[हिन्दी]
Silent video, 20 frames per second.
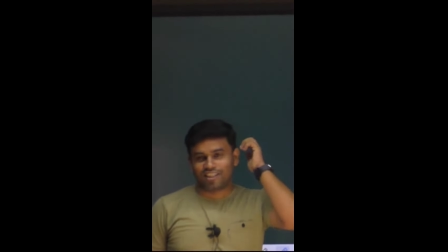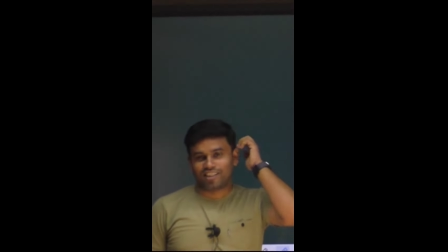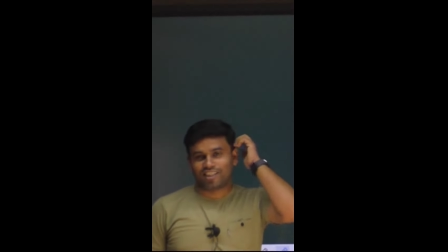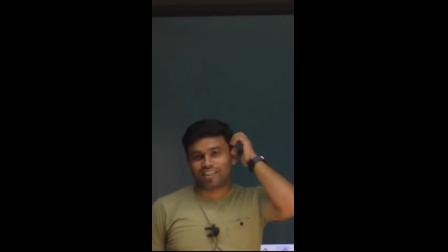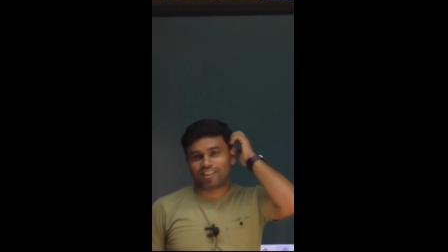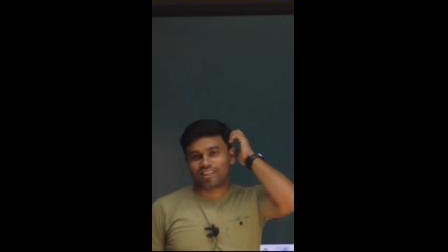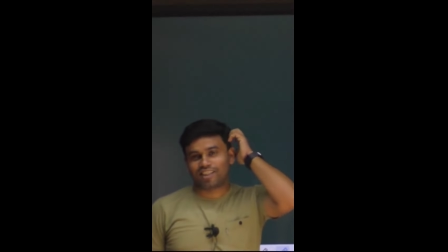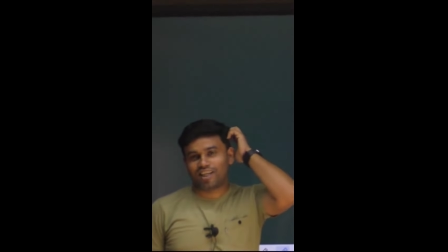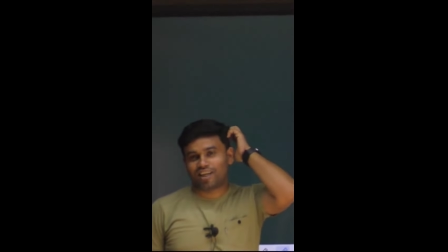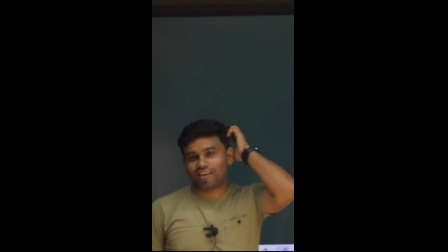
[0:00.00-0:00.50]

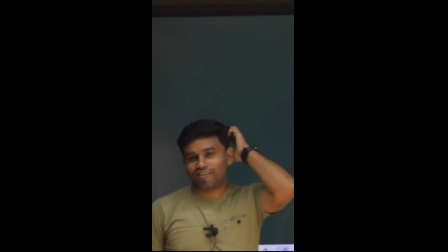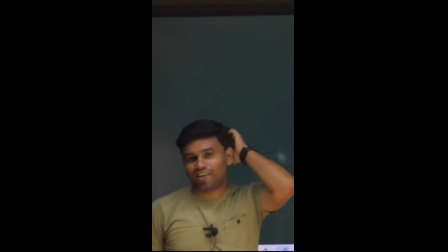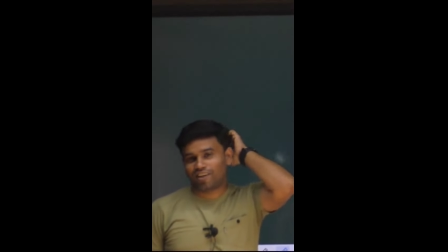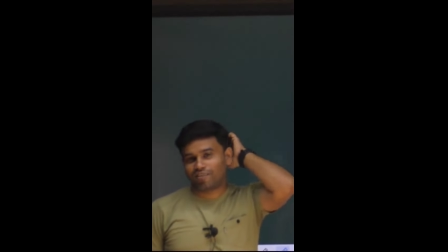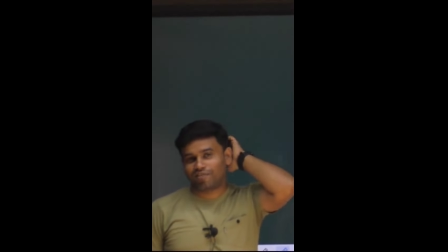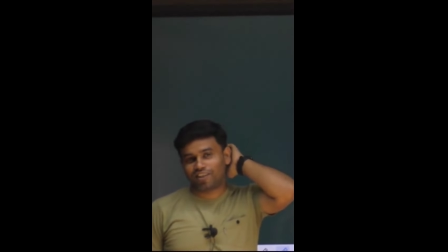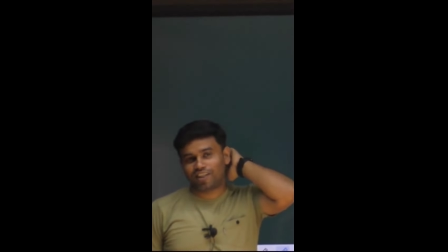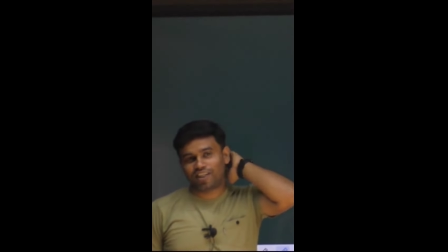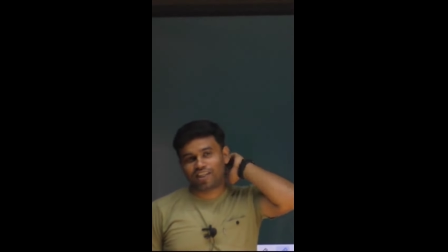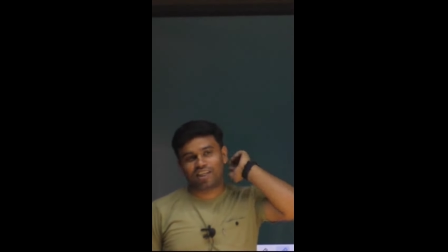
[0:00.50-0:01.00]
जैसे
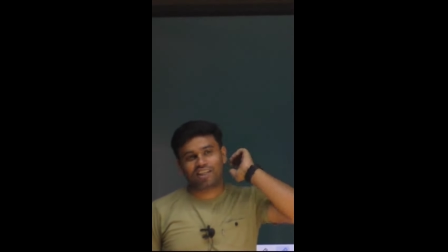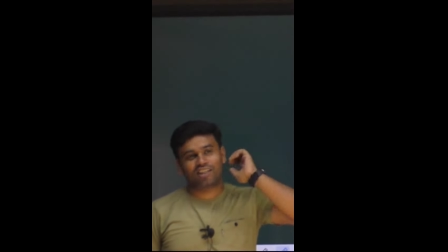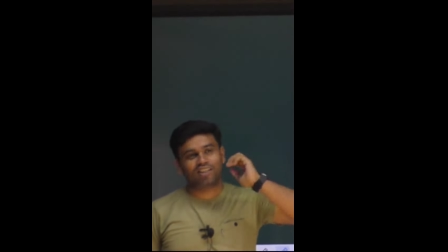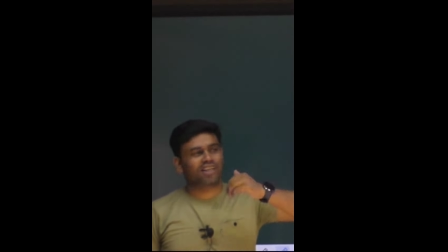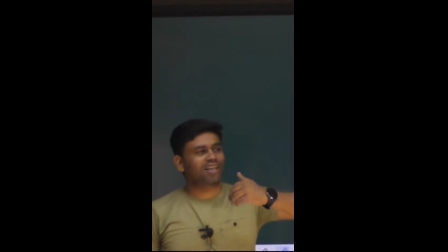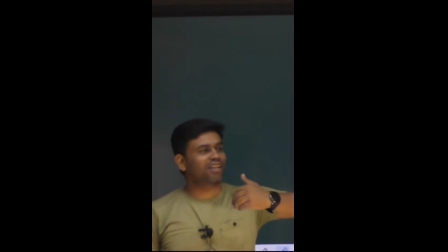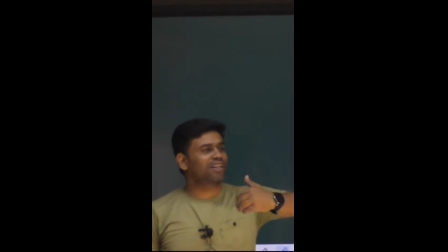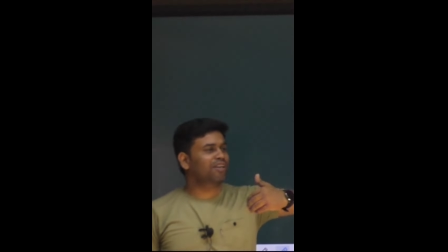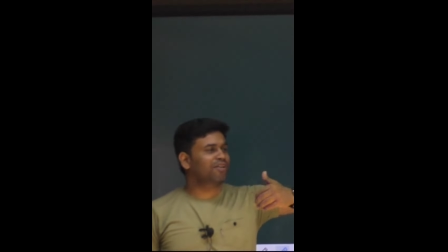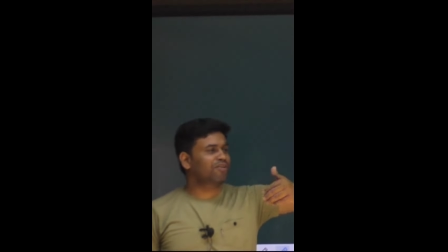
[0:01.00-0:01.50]
हावड़ा में देखा
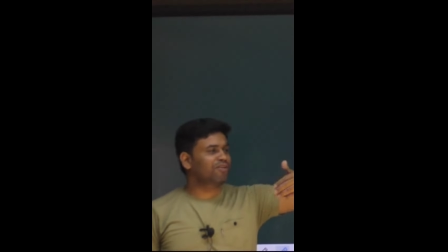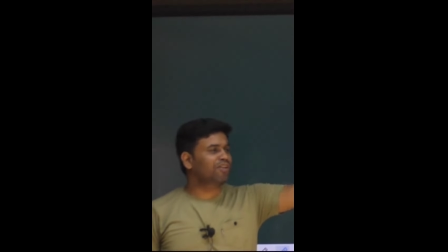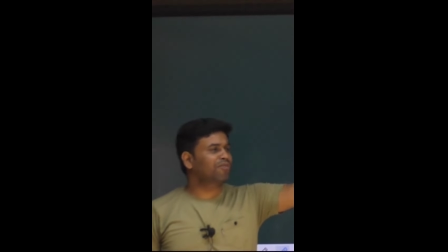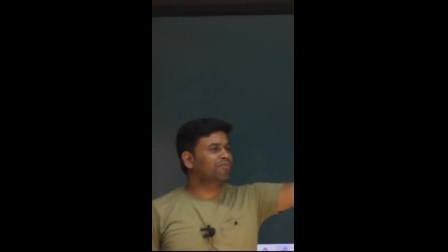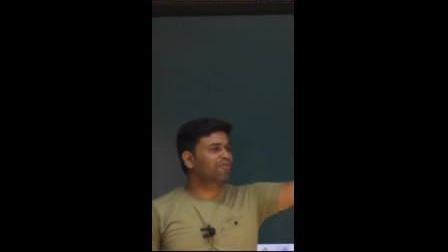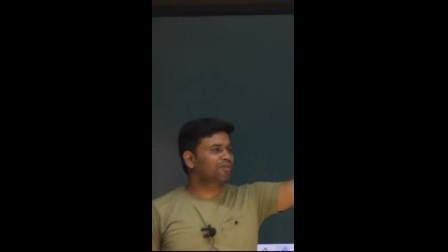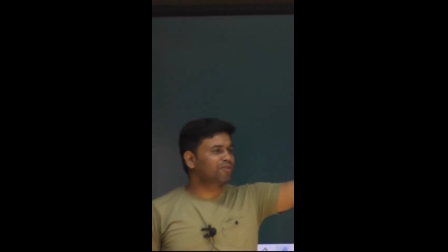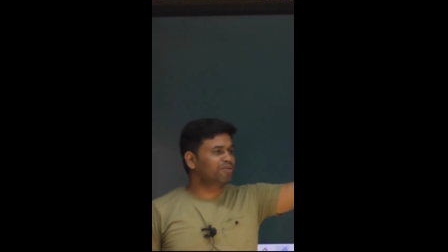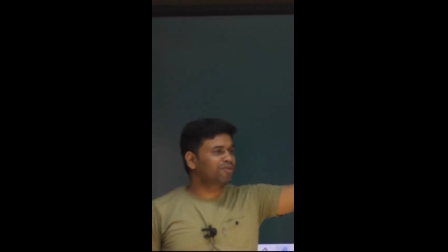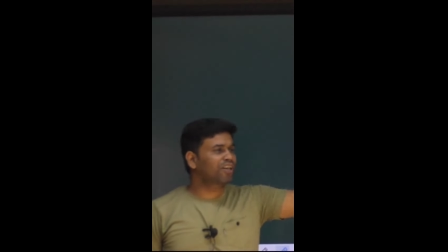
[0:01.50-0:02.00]
छाता होता
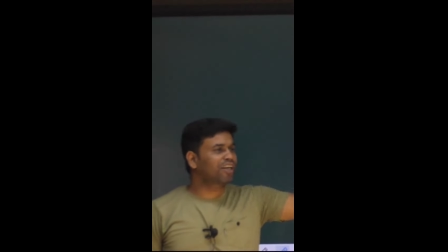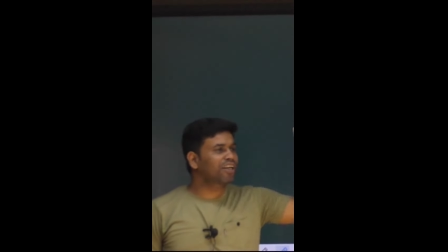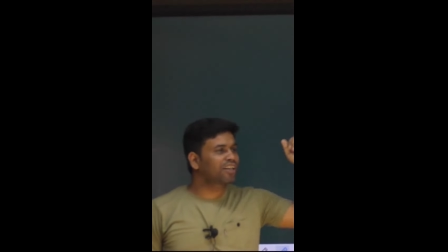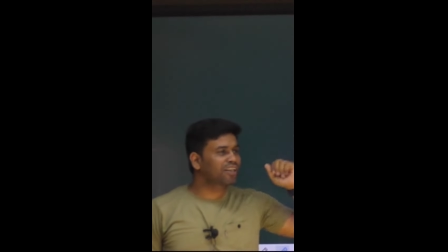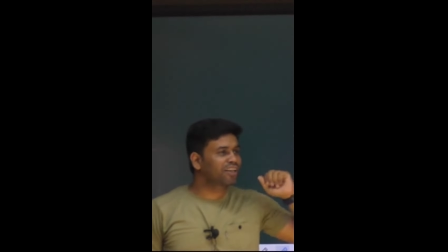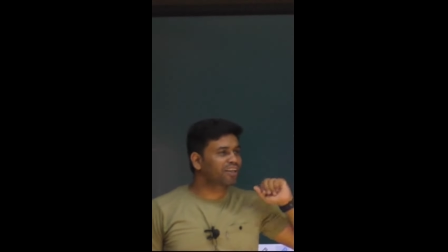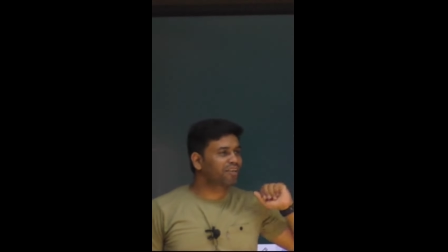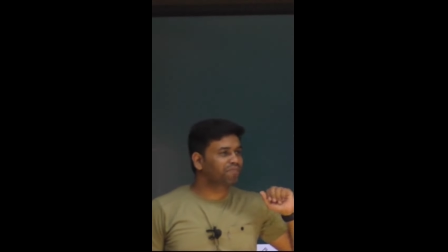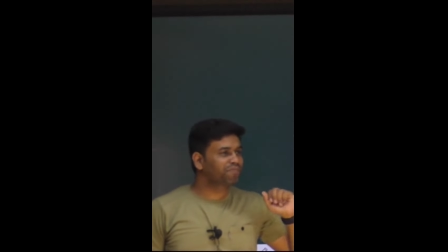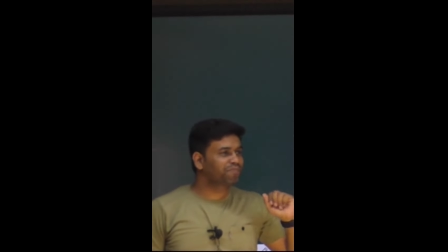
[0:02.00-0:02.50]
बहुत
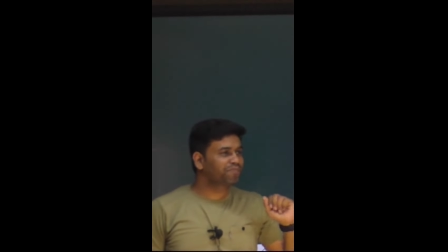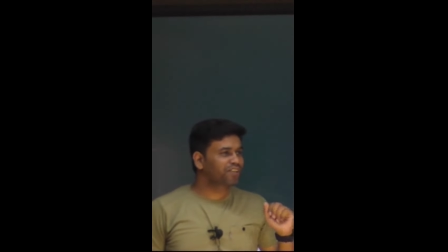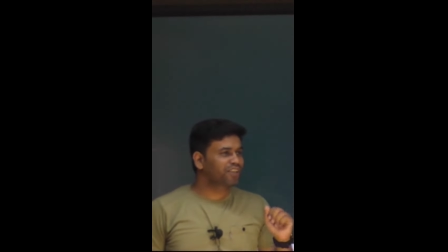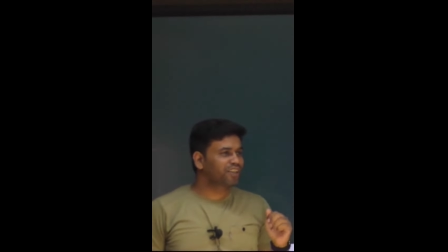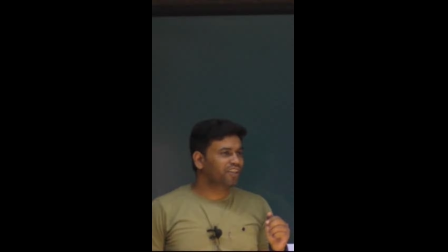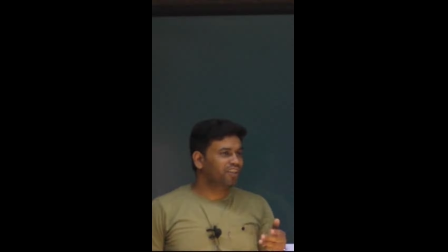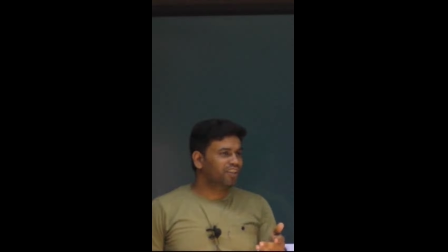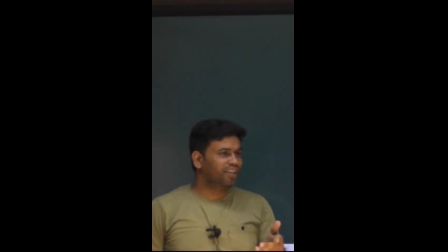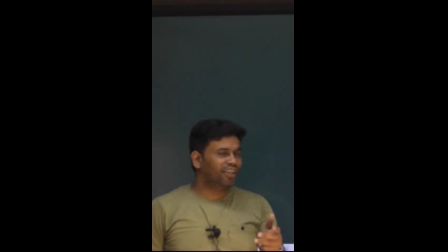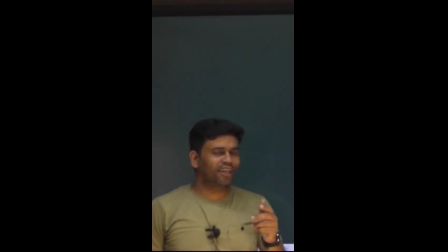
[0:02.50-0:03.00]
दुकान था
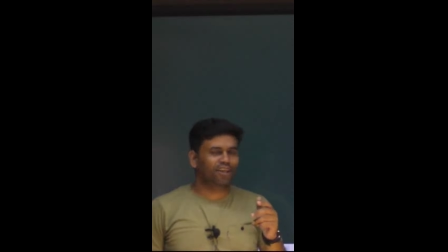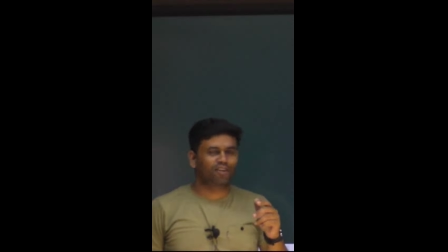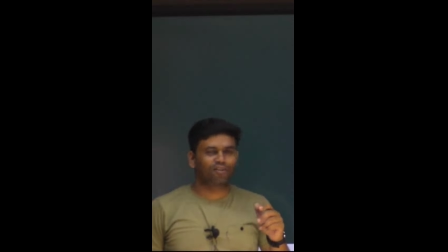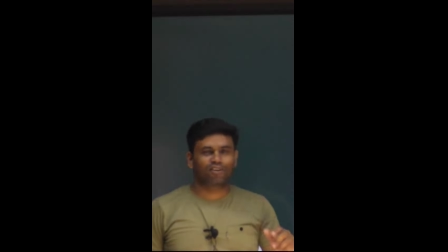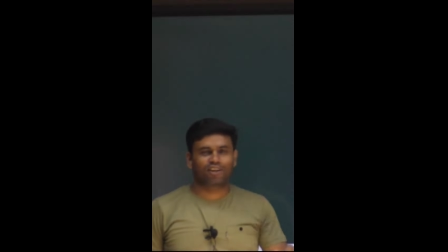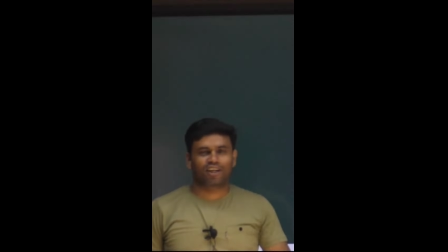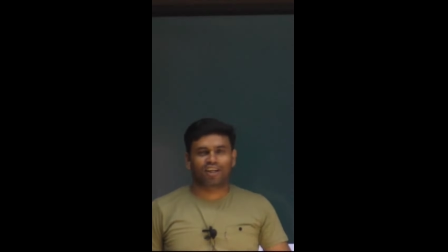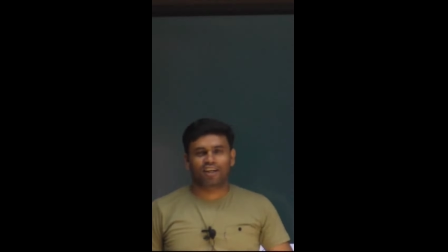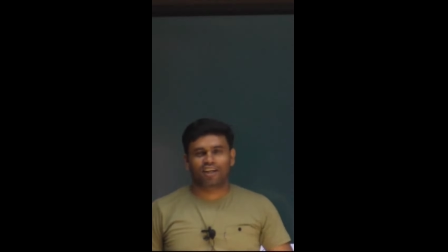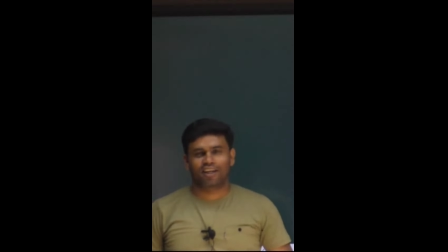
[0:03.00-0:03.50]
एक
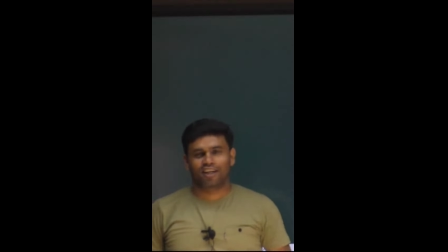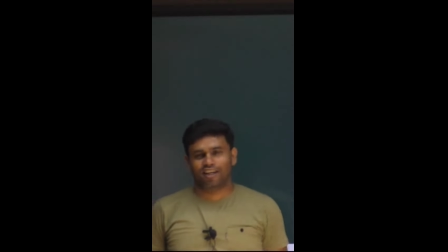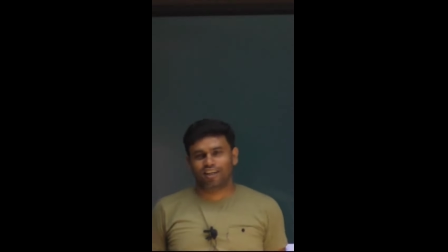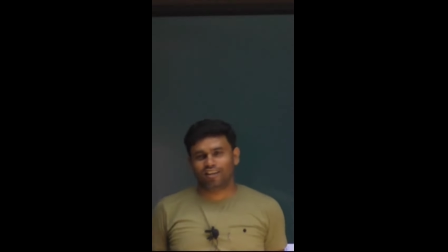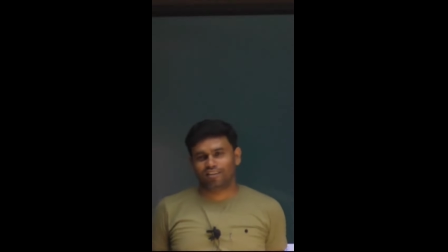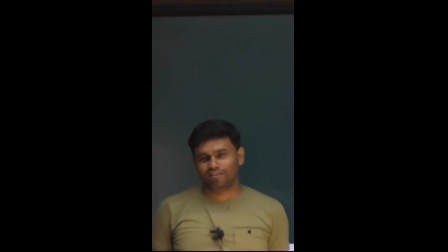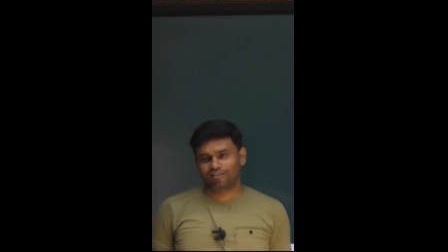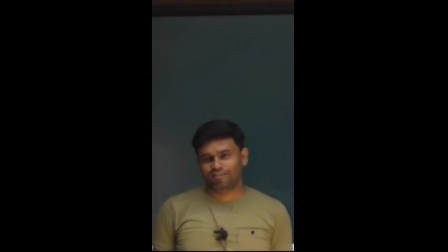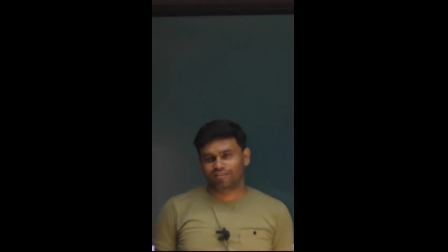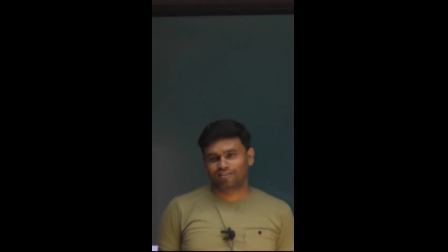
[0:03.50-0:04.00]
दुकान
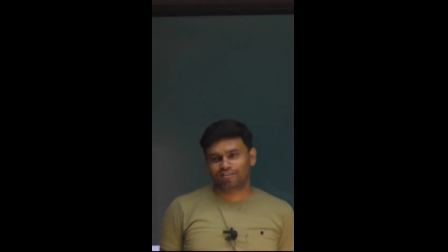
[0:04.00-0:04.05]
गया